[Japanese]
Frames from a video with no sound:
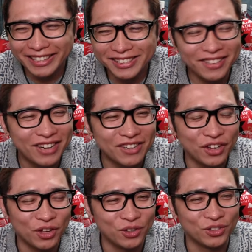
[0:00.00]
それもあくま
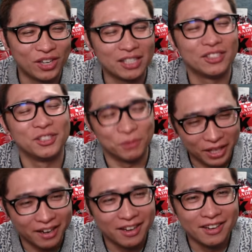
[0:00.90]
で個人の感想ですもん
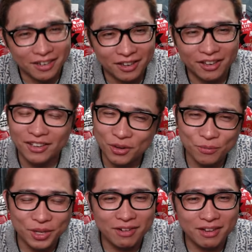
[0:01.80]
ね。ああ、よう
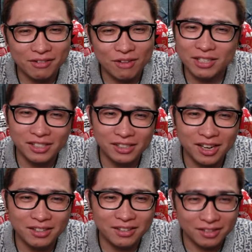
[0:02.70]
見てくれてるな、嬉しい
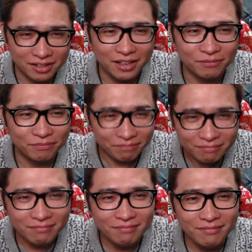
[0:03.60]
な、
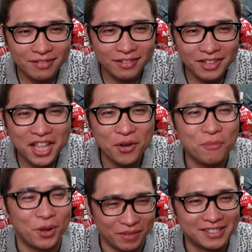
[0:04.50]
ね。って
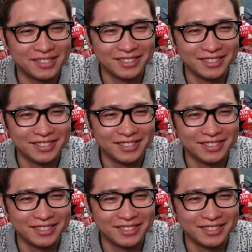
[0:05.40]
思います。